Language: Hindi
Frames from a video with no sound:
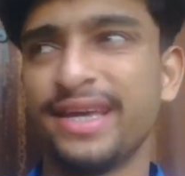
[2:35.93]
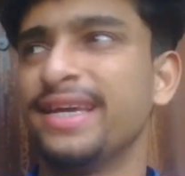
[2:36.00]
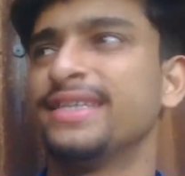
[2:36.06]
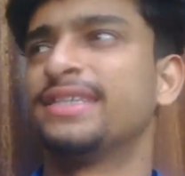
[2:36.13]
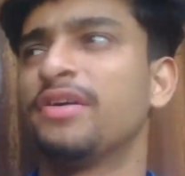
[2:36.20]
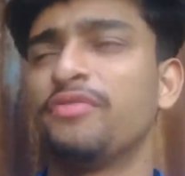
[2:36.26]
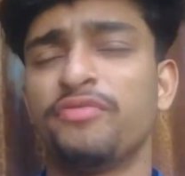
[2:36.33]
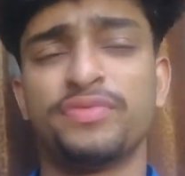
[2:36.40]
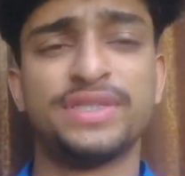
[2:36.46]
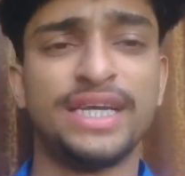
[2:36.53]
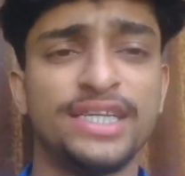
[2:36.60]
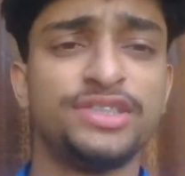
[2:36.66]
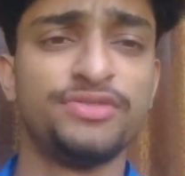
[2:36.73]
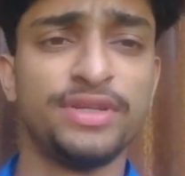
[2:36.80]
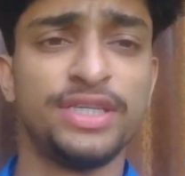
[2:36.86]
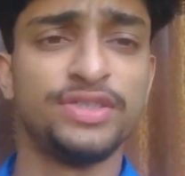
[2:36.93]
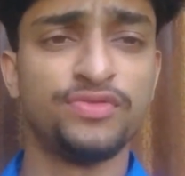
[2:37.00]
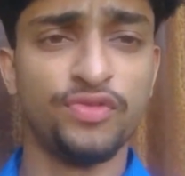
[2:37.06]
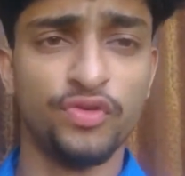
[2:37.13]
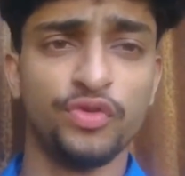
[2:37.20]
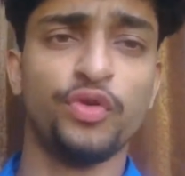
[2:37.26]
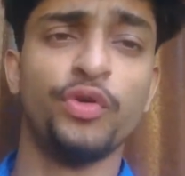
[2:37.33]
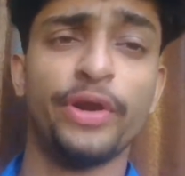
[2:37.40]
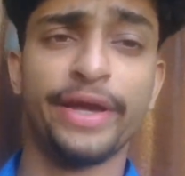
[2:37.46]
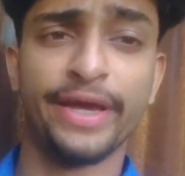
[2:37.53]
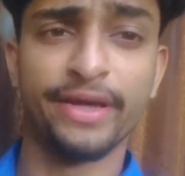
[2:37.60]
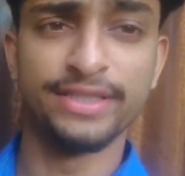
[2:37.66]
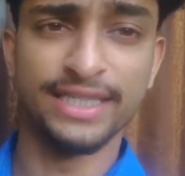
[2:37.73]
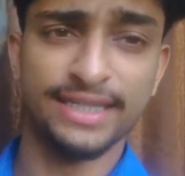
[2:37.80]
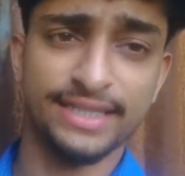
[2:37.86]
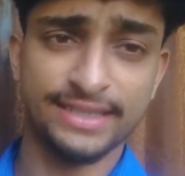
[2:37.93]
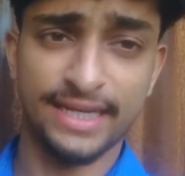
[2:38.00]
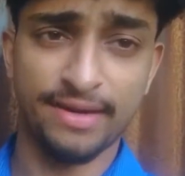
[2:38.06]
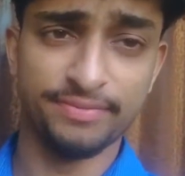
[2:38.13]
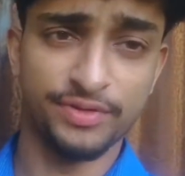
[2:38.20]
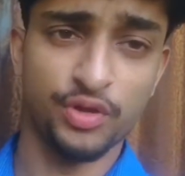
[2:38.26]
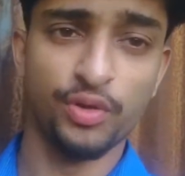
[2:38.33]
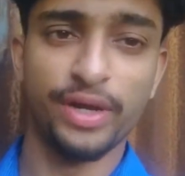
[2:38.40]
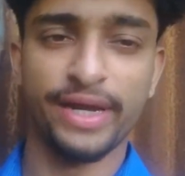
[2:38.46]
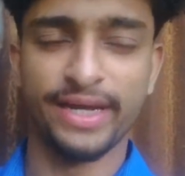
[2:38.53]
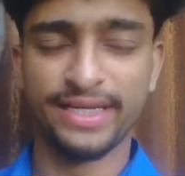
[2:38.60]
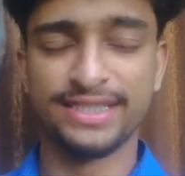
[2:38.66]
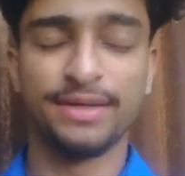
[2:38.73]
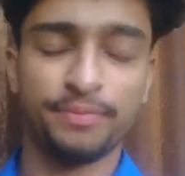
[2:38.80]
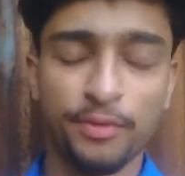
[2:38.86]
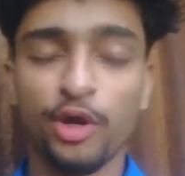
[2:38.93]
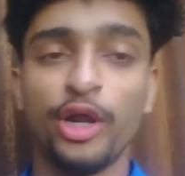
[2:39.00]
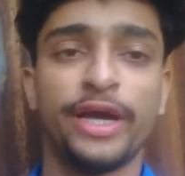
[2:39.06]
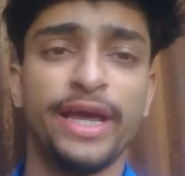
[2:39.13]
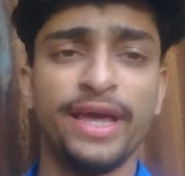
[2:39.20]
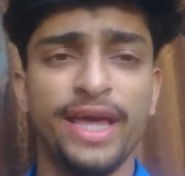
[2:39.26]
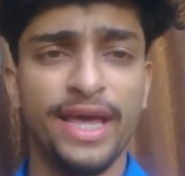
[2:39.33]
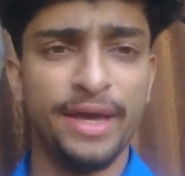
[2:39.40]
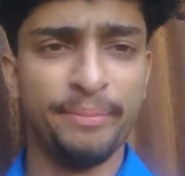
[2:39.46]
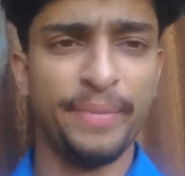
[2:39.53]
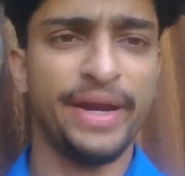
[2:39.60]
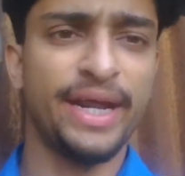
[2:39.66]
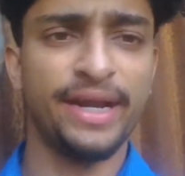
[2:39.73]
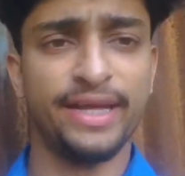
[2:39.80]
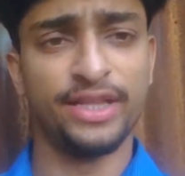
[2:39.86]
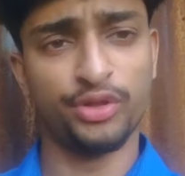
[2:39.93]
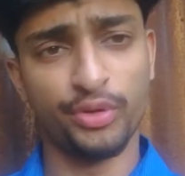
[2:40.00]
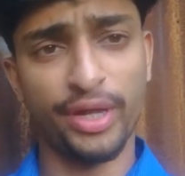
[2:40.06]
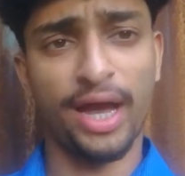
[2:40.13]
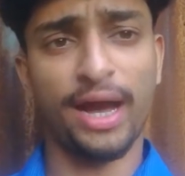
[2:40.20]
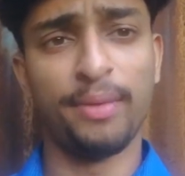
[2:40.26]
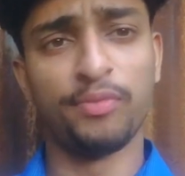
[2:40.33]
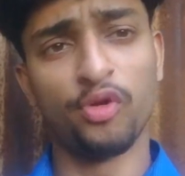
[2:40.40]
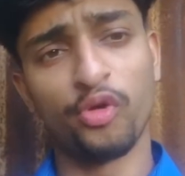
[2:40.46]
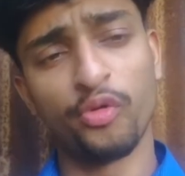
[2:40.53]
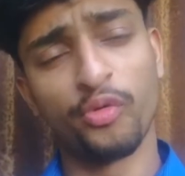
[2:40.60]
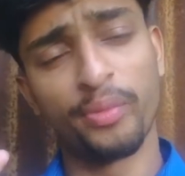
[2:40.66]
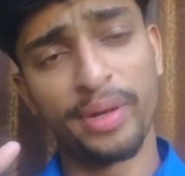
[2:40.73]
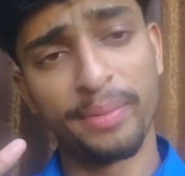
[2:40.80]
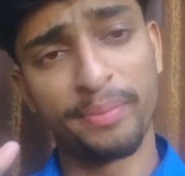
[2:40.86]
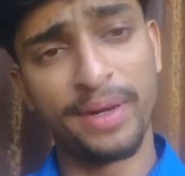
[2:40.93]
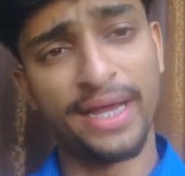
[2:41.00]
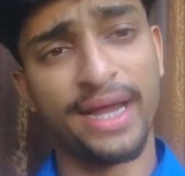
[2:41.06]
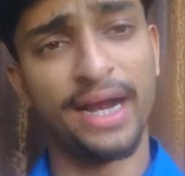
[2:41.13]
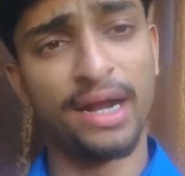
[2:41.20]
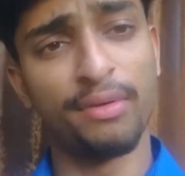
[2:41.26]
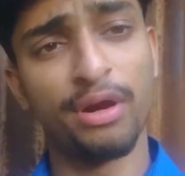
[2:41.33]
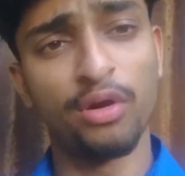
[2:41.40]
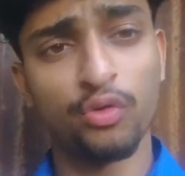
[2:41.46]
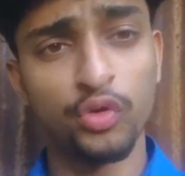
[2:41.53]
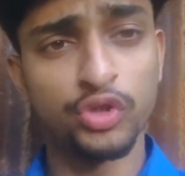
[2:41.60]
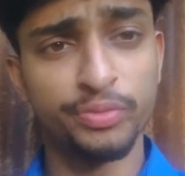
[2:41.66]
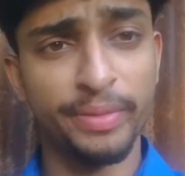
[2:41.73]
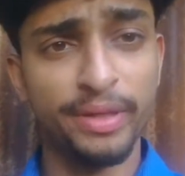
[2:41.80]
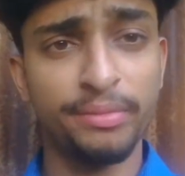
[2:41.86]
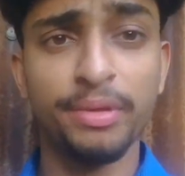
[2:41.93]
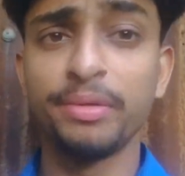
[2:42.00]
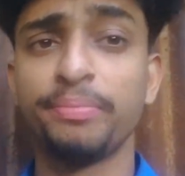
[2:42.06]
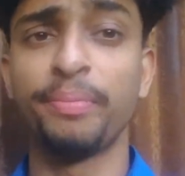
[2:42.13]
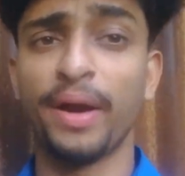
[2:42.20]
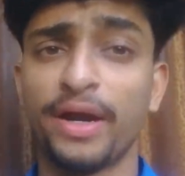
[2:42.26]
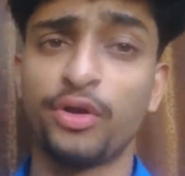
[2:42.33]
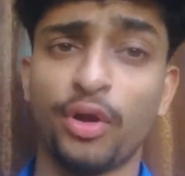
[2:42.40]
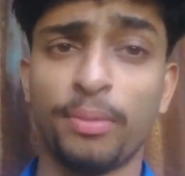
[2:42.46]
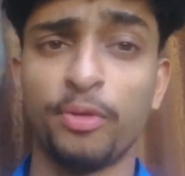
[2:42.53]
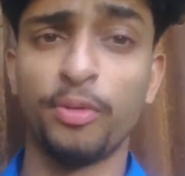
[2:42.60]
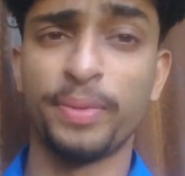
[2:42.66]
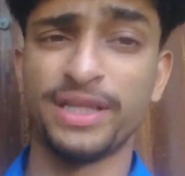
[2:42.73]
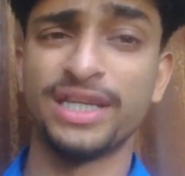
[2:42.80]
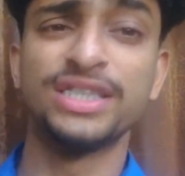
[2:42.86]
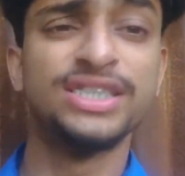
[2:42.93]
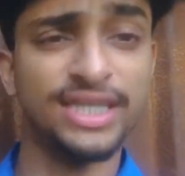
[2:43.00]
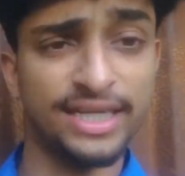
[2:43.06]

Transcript: ये सब चाइनीज वाइनीज फोन को लेके चाइनीज एप्स को लेके सबको लेके मैटर है तो यार आप लोगों में प्ले करने वाला कुछ मेन मेन पार्ट टॉप लोग पता चल